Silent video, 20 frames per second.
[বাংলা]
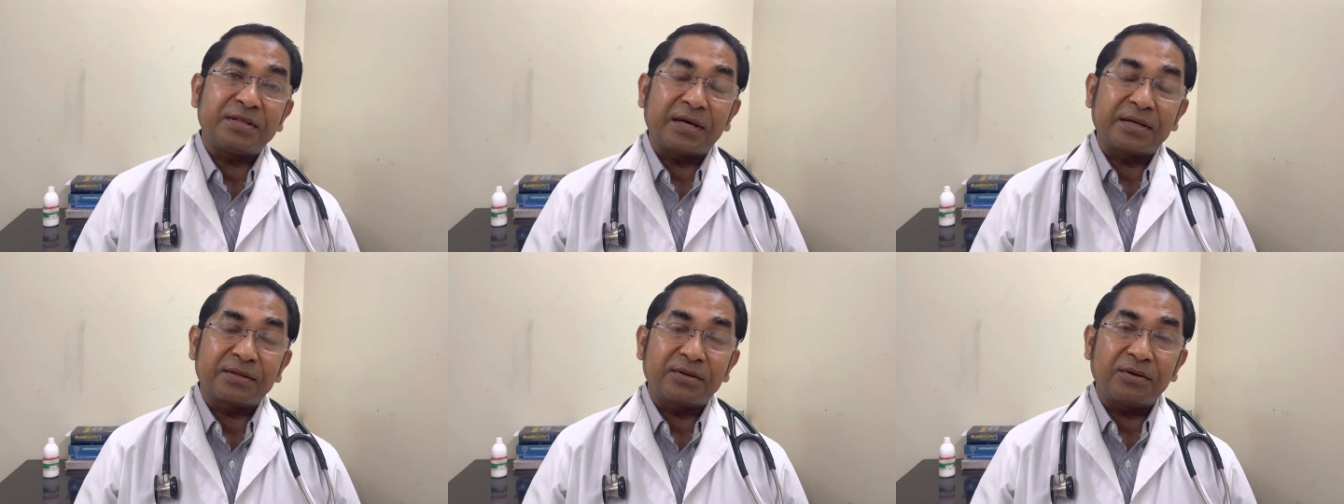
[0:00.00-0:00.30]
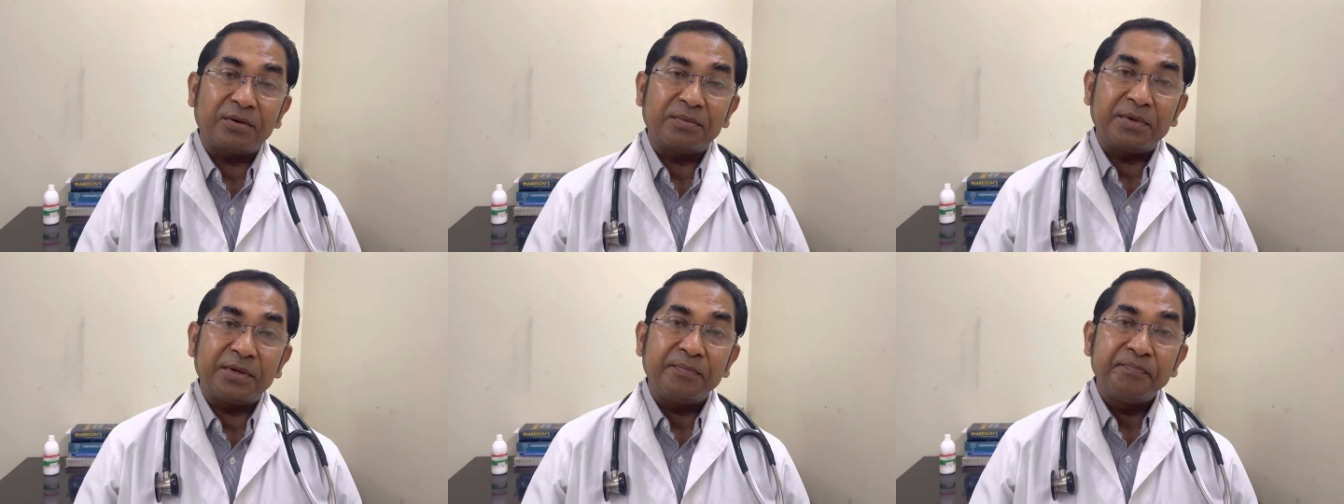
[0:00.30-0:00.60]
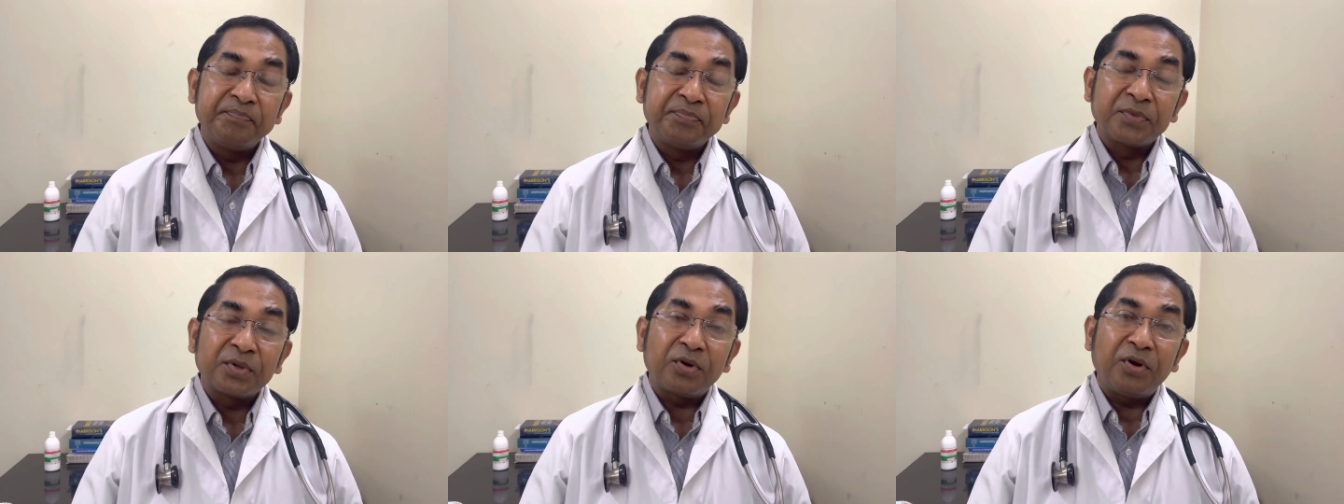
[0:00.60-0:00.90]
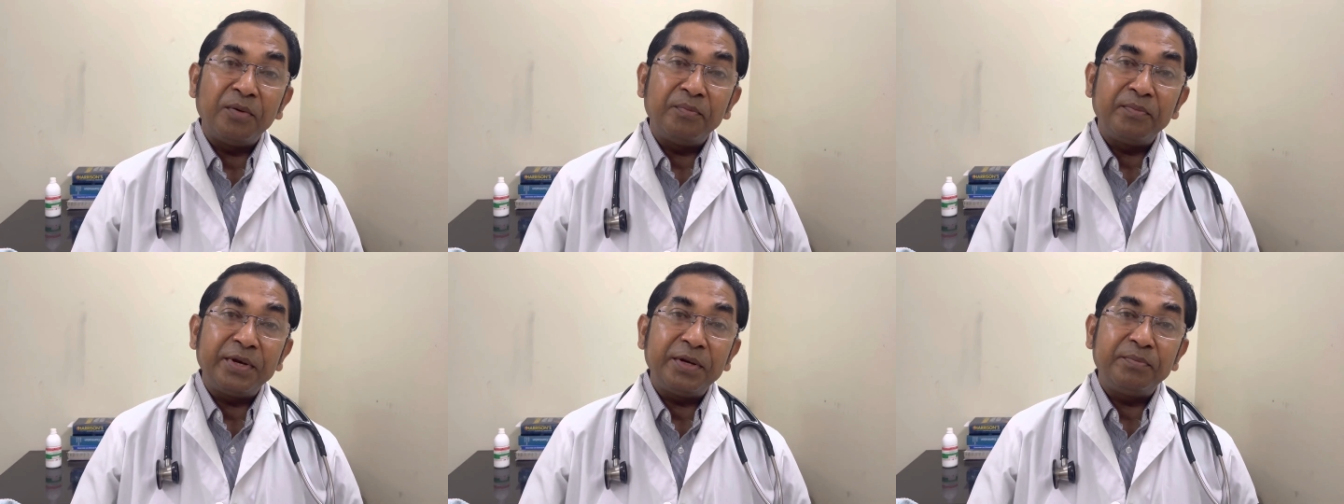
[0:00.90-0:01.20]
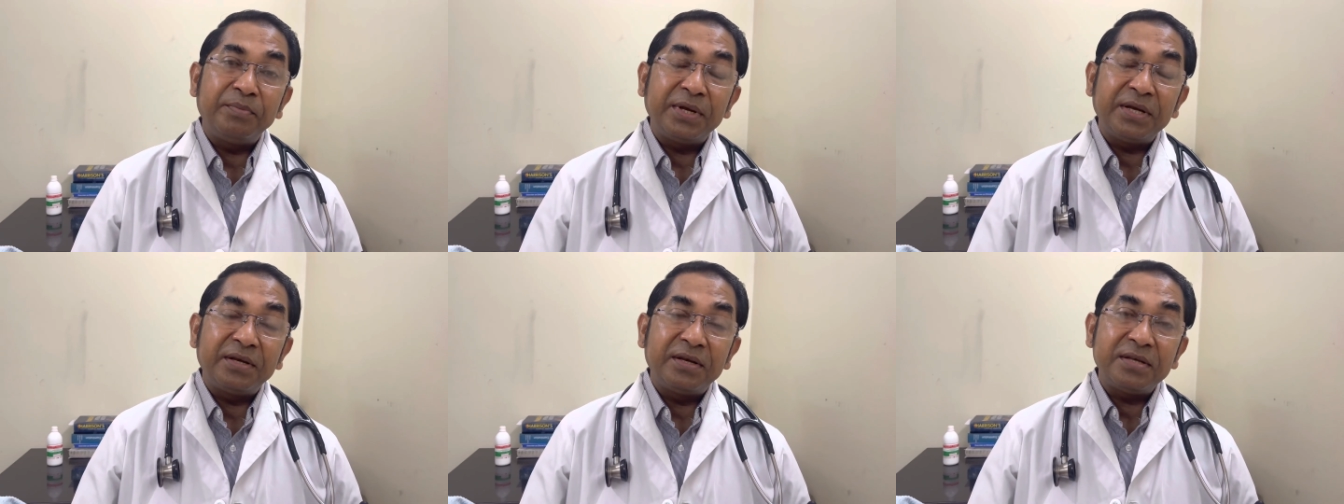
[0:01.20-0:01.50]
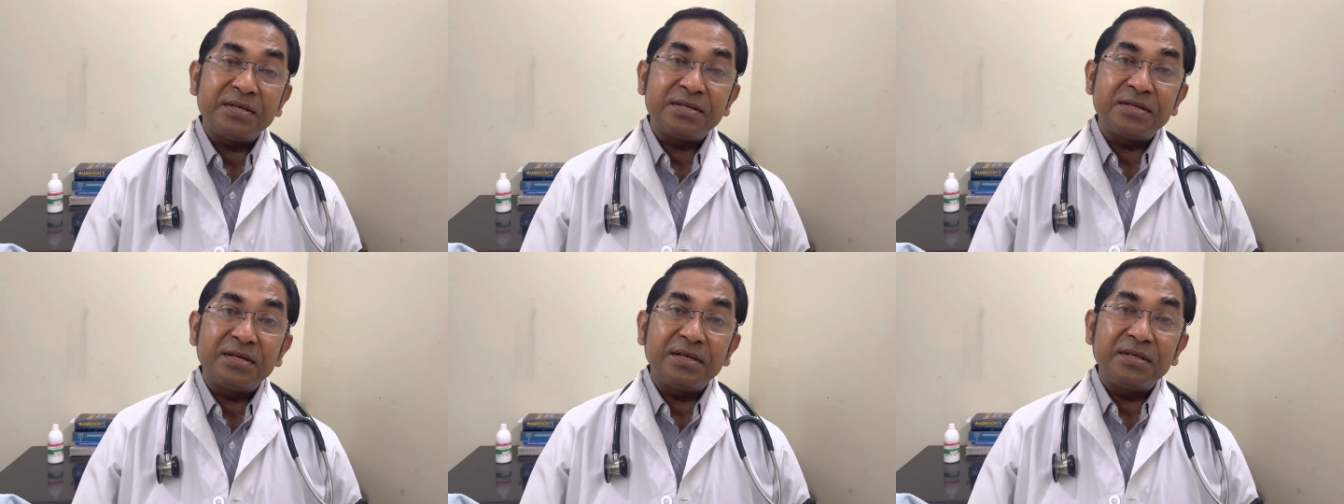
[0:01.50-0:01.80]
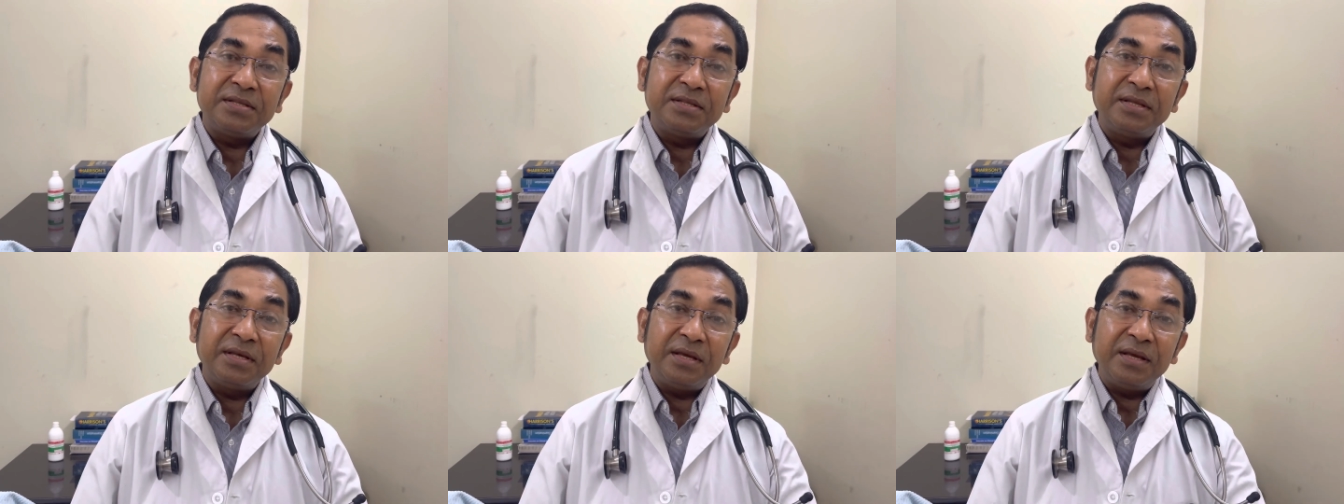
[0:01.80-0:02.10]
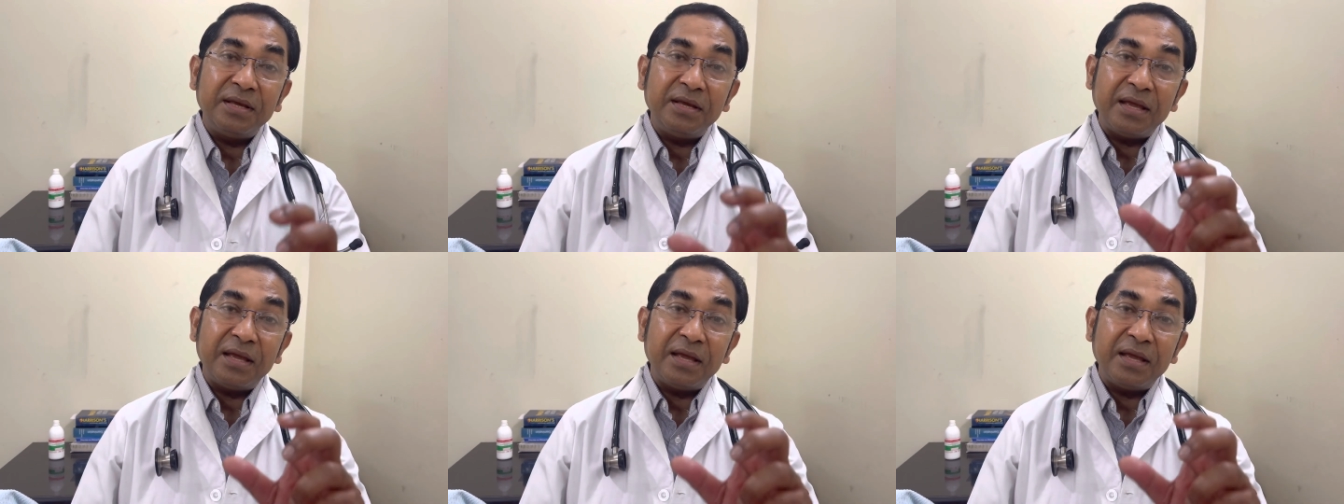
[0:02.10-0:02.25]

থাকতে হবে কমপ্লিট বেড রেস্ট ইজ দি